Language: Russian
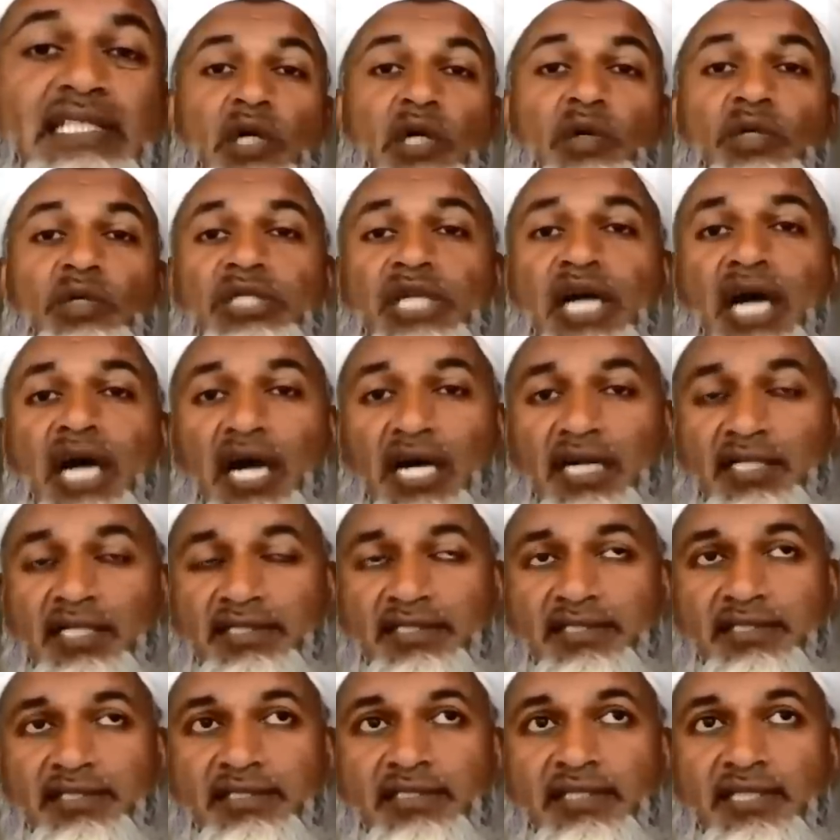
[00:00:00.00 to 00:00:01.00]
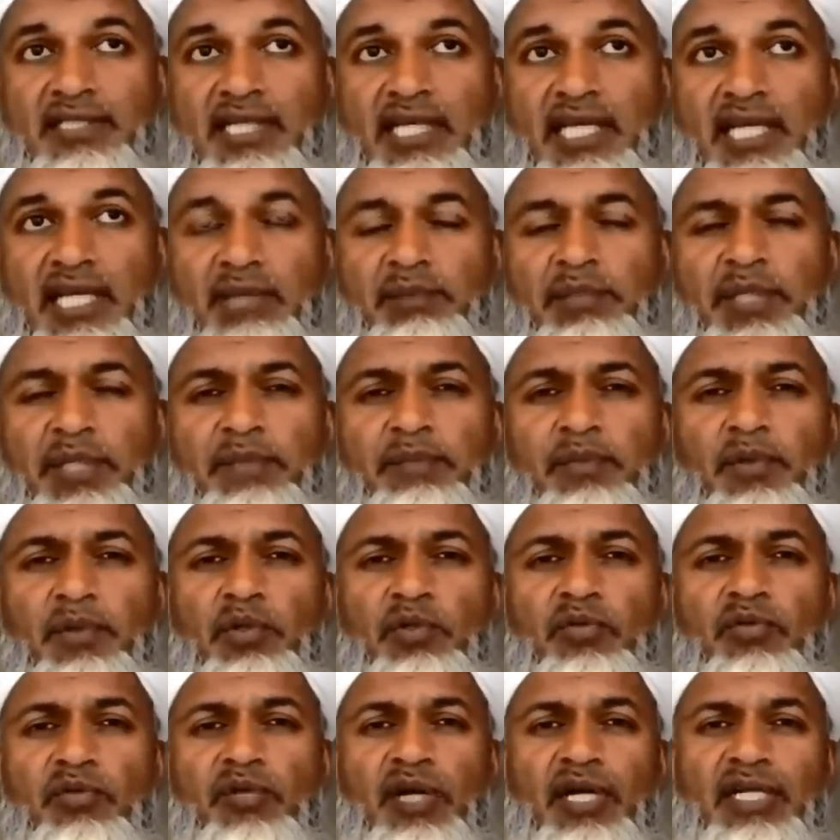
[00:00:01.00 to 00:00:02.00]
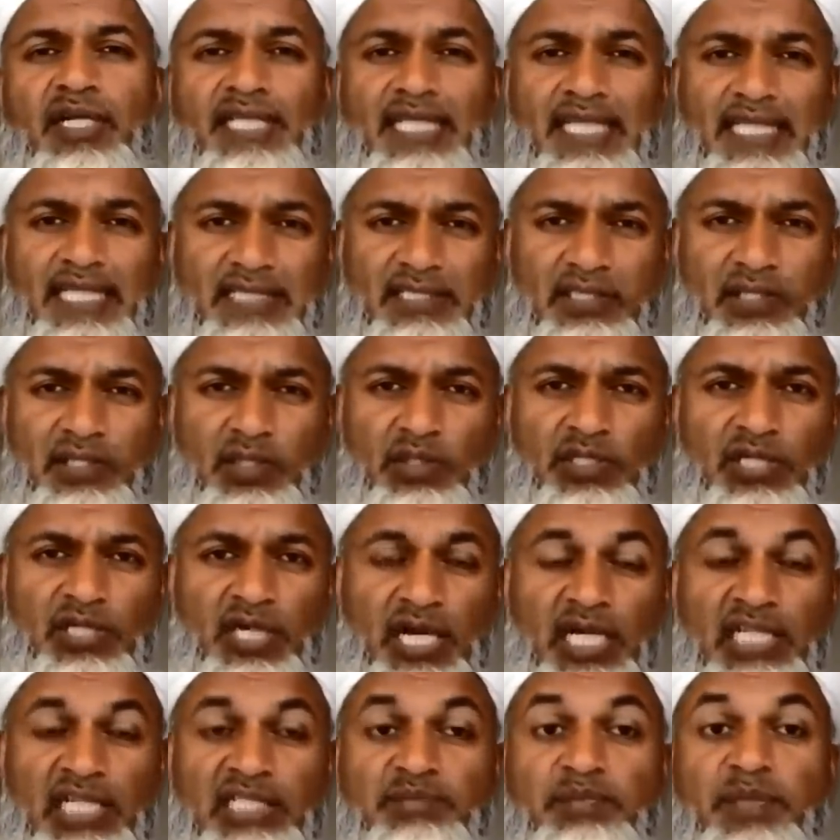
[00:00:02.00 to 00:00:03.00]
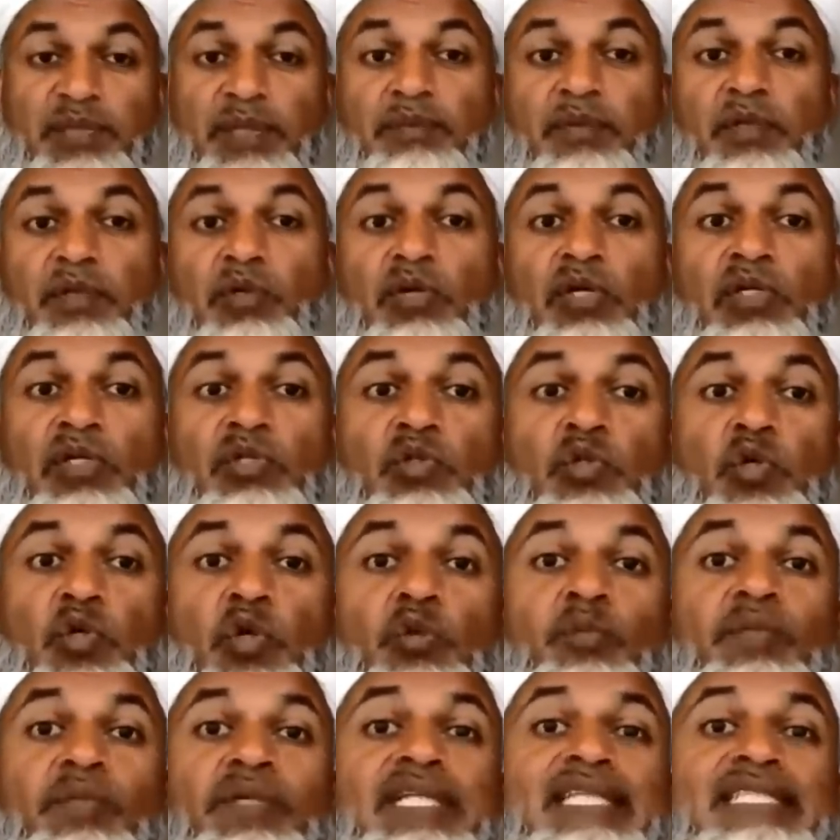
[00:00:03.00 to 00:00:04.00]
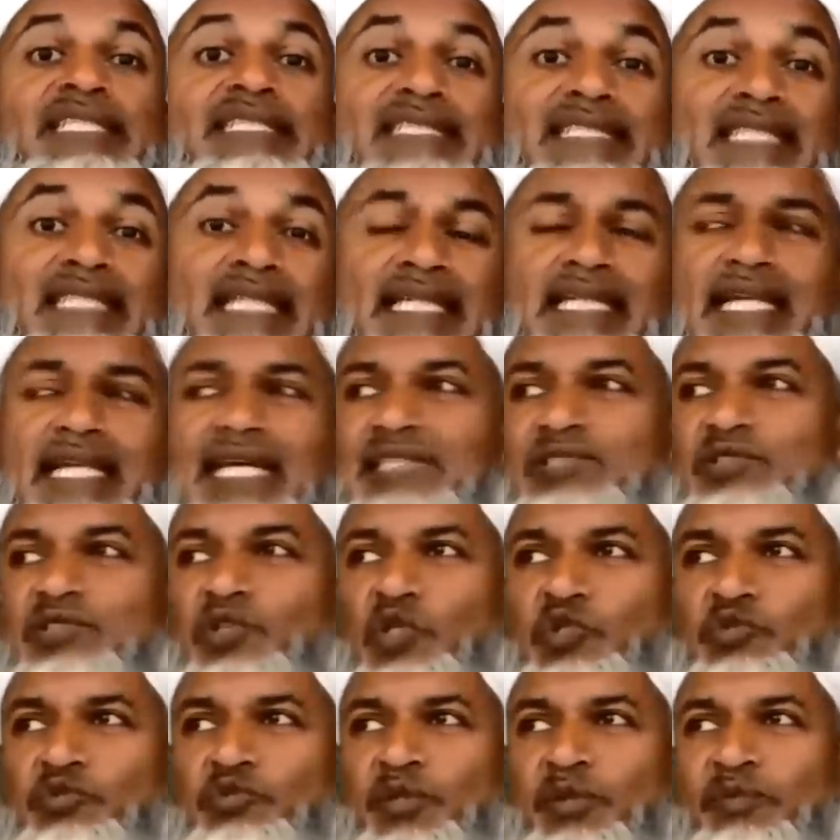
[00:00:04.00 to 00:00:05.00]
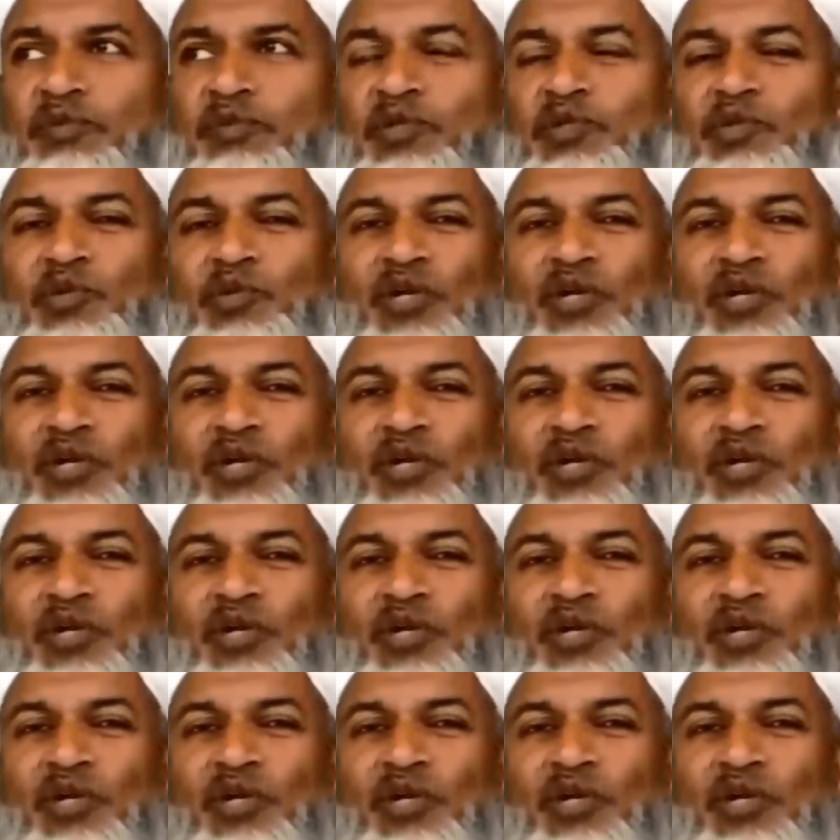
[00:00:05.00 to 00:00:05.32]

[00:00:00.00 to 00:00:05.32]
Которых обычно считают за простачков. Аллах быстрее введет их в